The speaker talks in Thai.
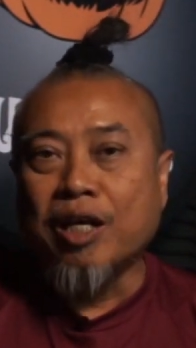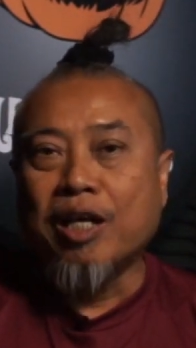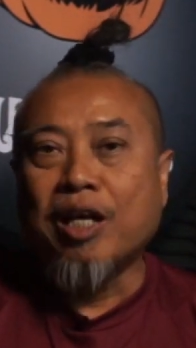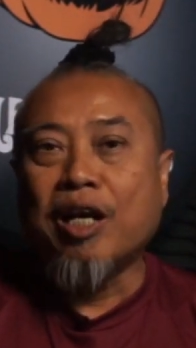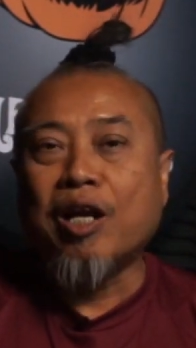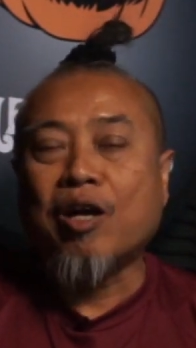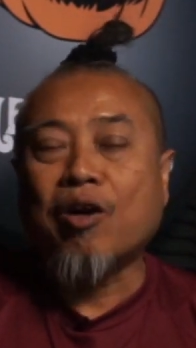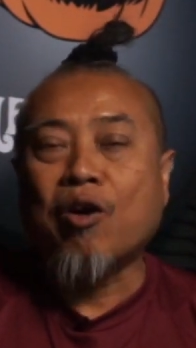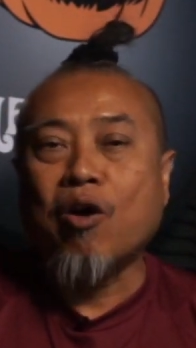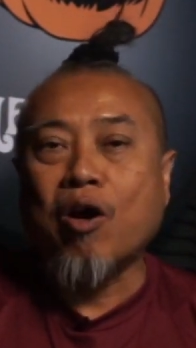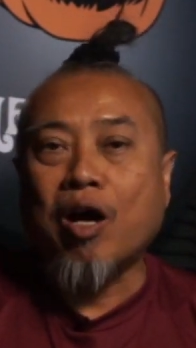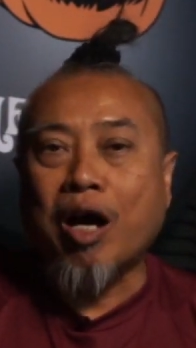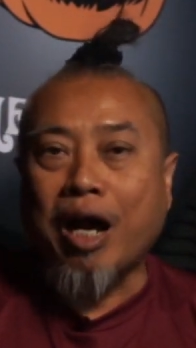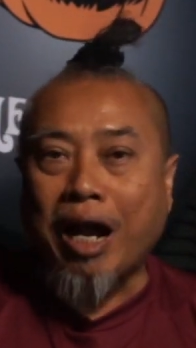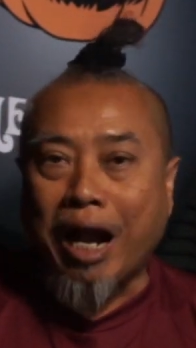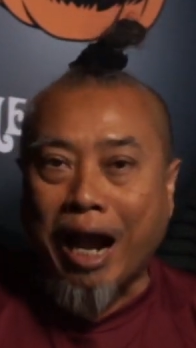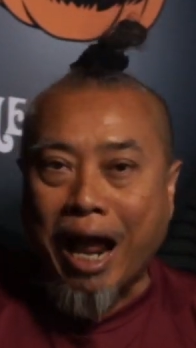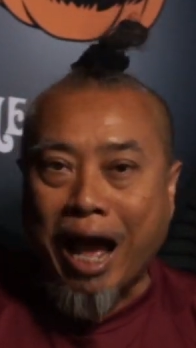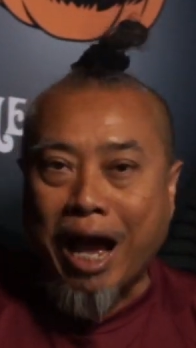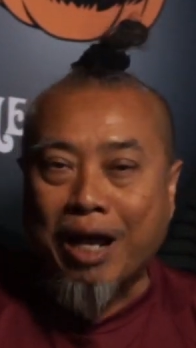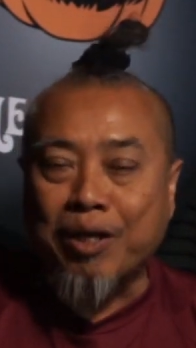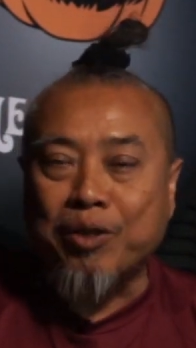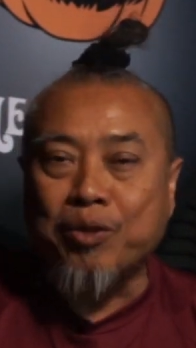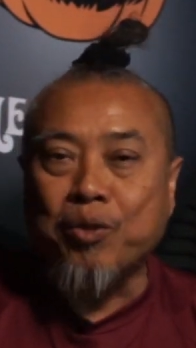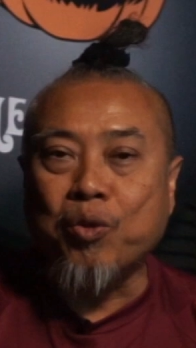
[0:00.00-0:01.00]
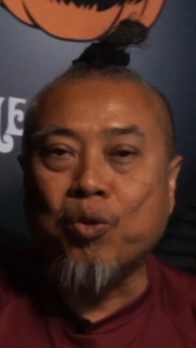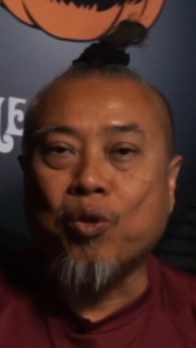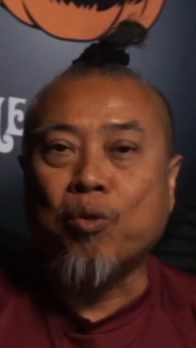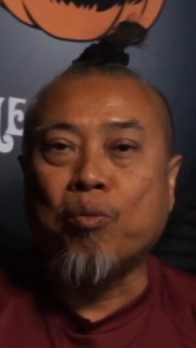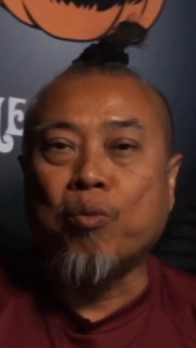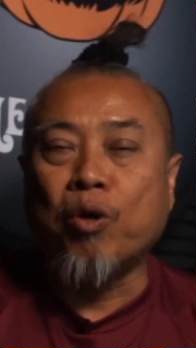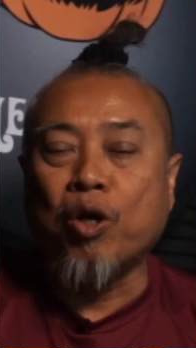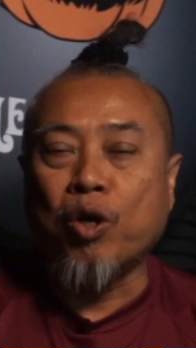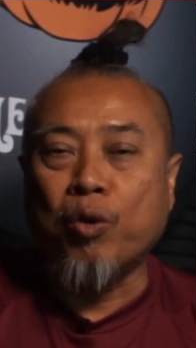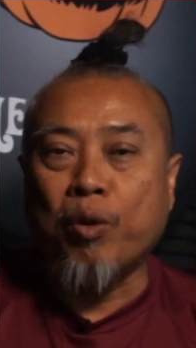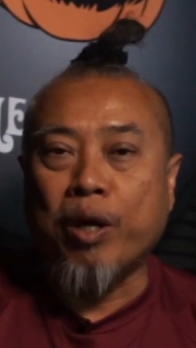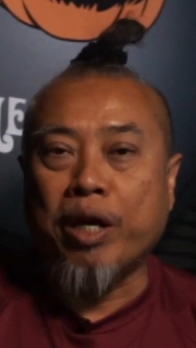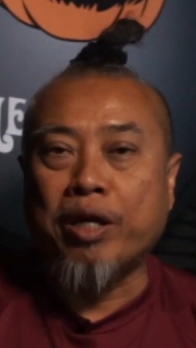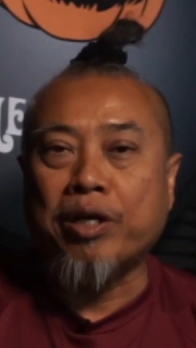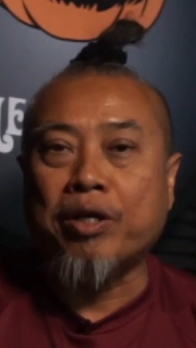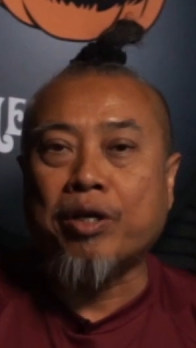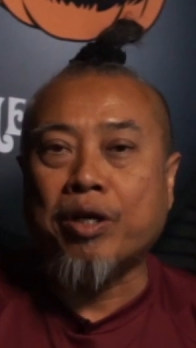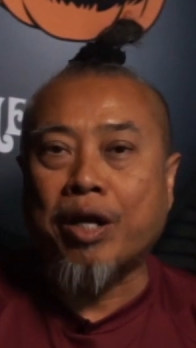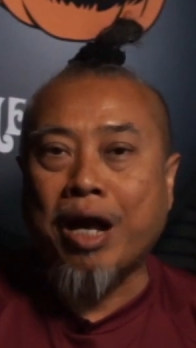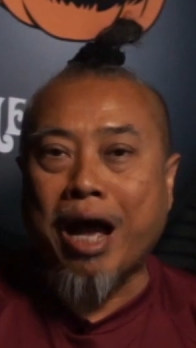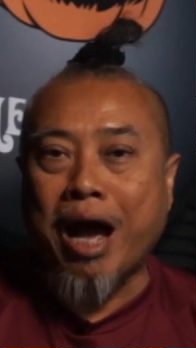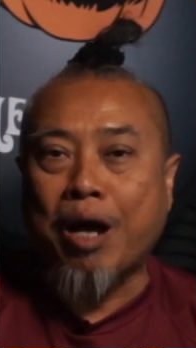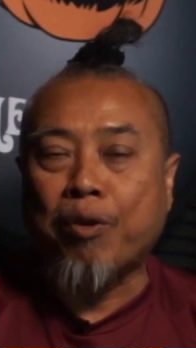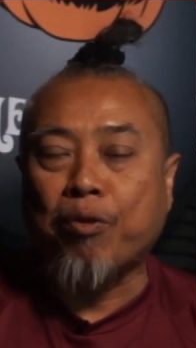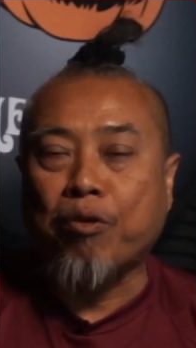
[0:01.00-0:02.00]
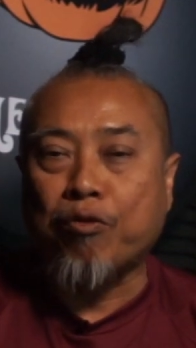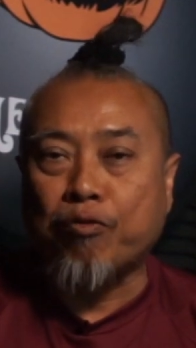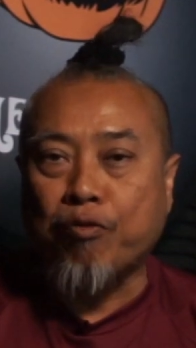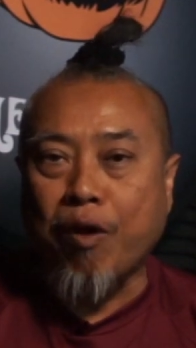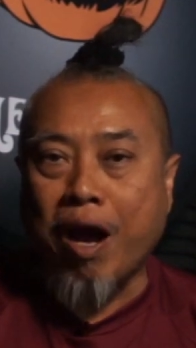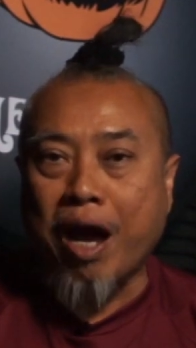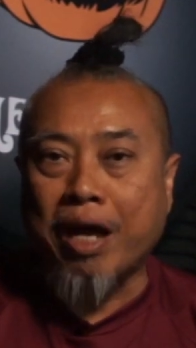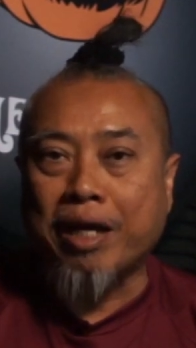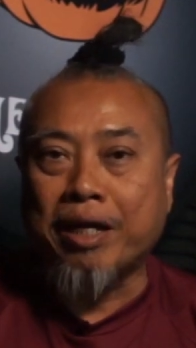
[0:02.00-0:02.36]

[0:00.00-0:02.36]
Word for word: แล้วก็คลานอยู่บริเวณรางรถไฟ